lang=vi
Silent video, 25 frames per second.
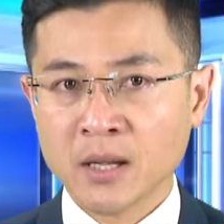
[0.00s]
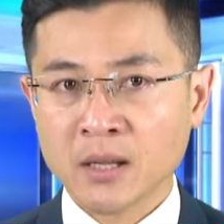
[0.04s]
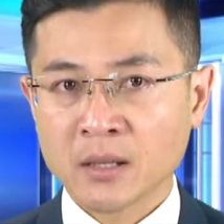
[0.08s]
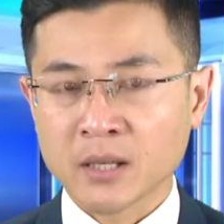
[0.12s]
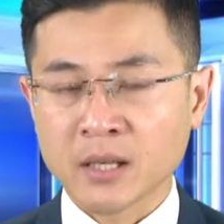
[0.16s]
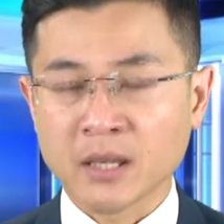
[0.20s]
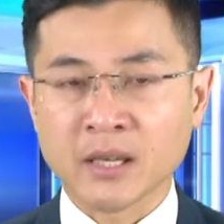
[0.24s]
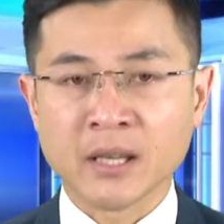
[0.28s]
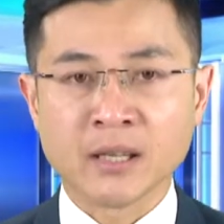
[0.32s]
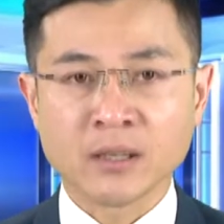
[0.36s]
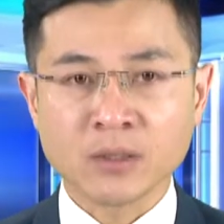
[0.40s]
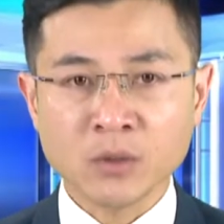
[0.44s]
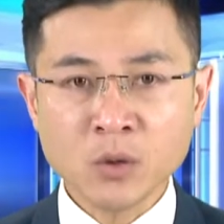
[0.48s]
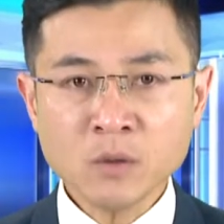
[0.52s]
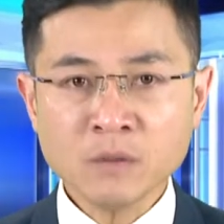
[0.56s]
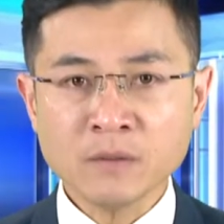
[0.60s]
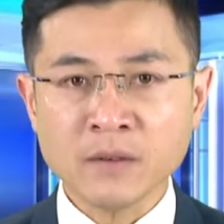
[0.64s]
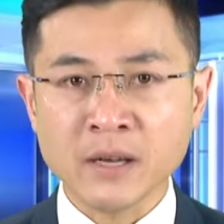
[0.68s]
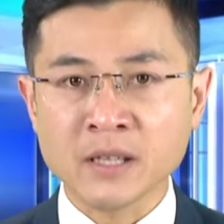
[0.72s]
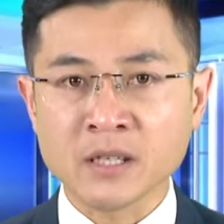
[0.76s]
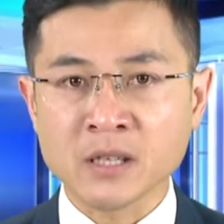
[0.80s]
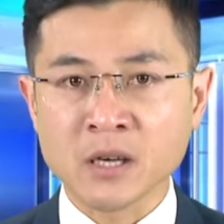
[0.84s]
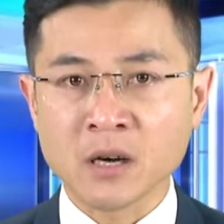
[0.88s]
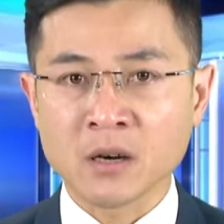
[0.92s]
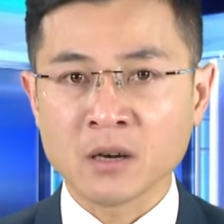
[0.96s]
thực hiện tốt
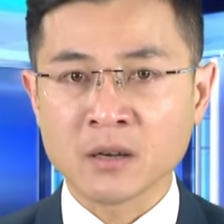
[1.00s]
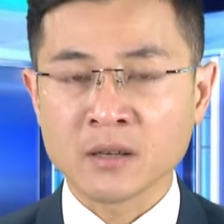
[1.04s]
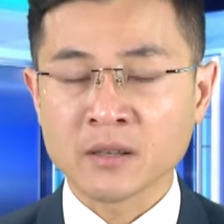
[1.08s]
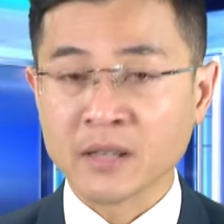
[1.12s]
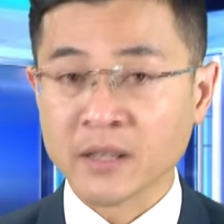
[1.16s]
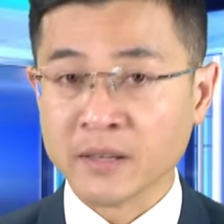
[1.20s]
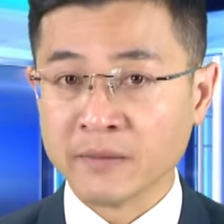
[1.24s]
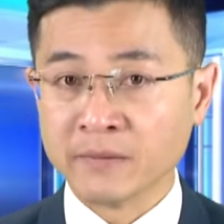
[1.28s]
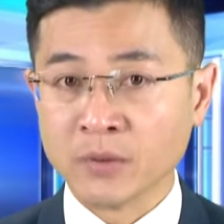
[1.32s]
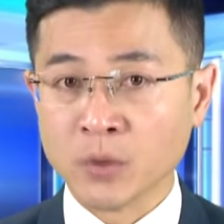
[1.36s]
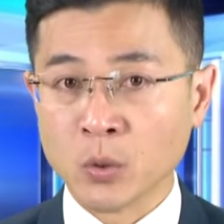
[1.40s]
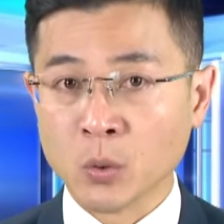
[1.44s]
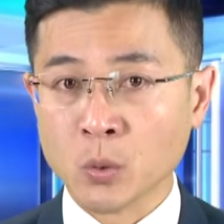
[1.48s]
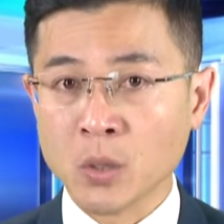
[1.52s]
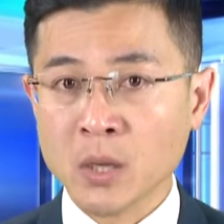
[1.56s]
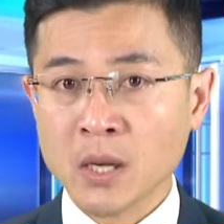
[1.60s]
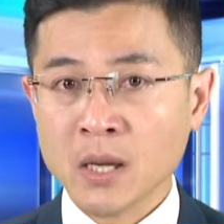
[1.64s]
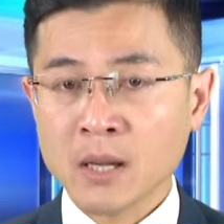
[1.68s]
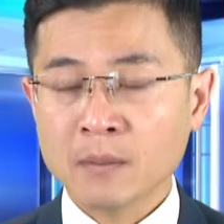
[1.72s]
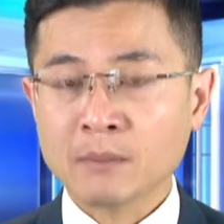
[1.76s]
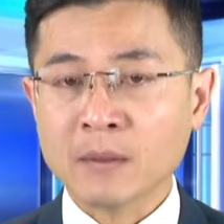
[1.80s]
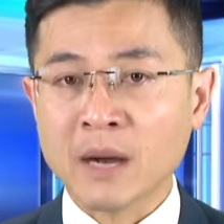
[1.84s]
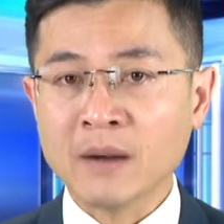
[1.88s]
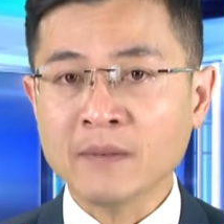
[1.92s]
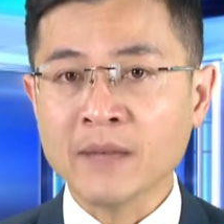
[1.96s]
vai trò, nhiệm vụ
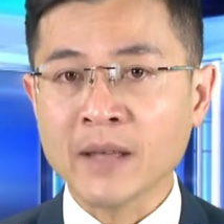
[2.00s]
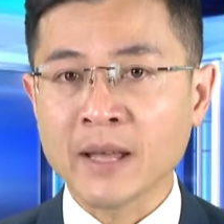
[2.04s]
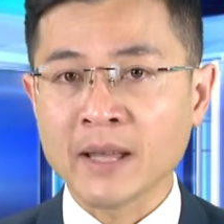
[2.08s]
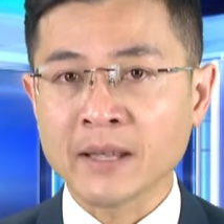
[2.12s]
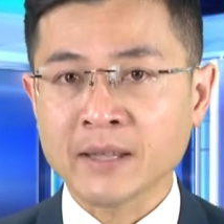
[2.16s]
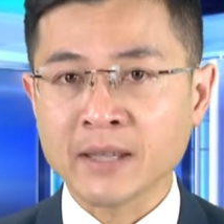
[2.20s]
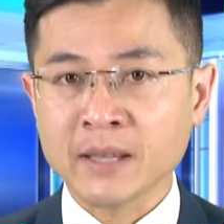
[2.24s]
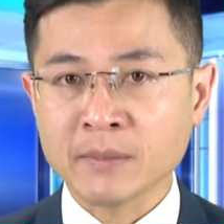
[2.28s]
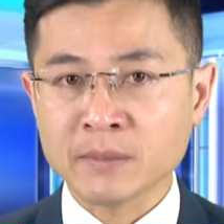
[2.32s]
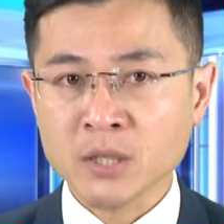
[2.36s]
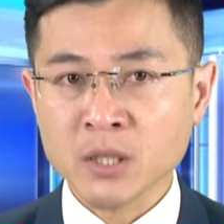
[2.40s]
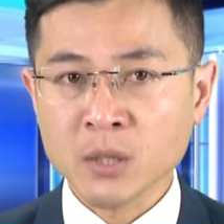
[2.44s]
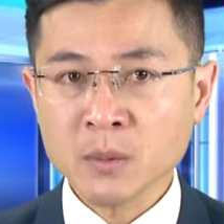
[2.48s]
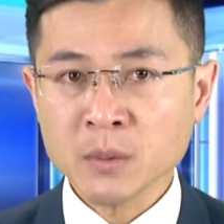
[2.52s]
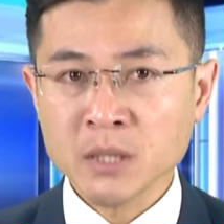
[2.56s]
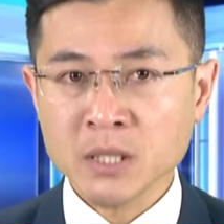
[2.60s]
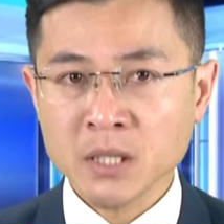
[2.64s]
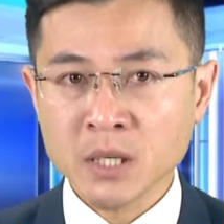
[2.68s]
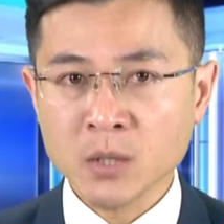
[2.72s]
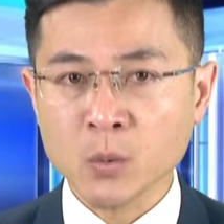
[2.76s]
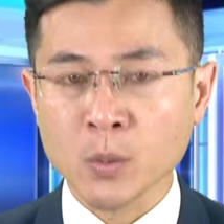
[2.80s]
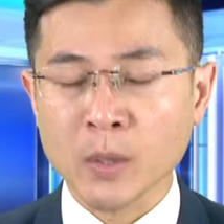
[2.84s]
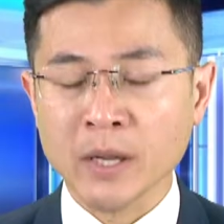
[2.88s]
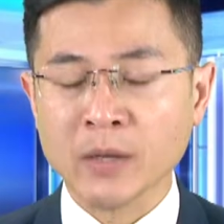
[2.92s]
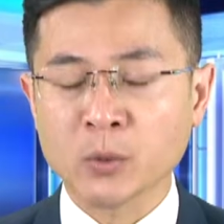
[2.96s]
bảo vệ chăm sóc
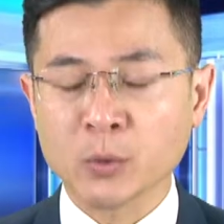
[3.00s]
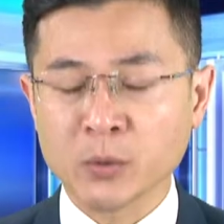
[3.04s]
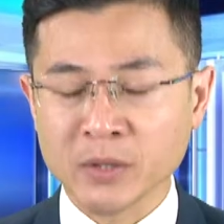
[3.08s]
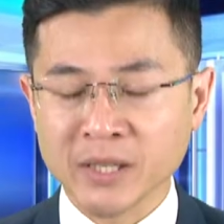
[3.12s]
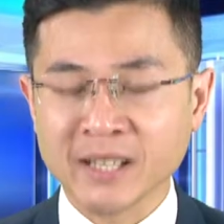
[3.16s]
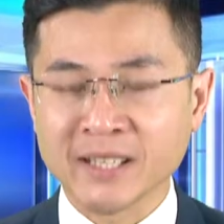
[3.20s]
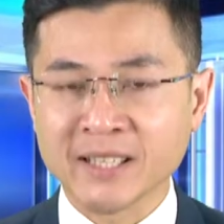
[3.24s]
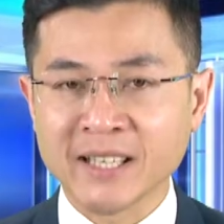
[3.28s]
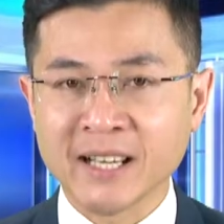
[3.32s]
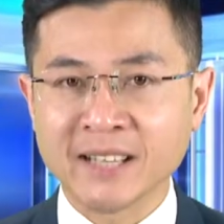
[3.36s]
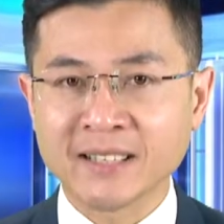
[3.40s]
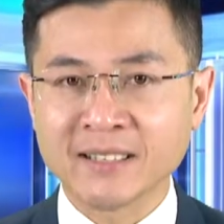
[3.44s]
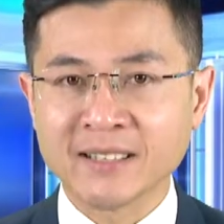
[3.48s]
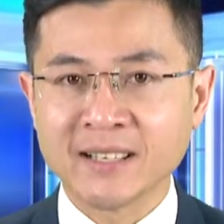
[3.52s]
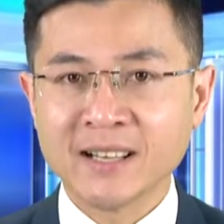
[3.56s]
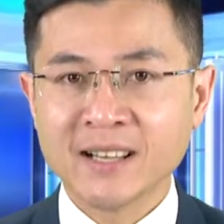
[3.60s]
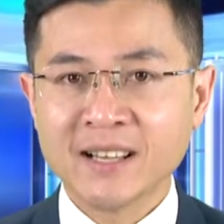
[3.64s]
sức khỏe của nhân dân.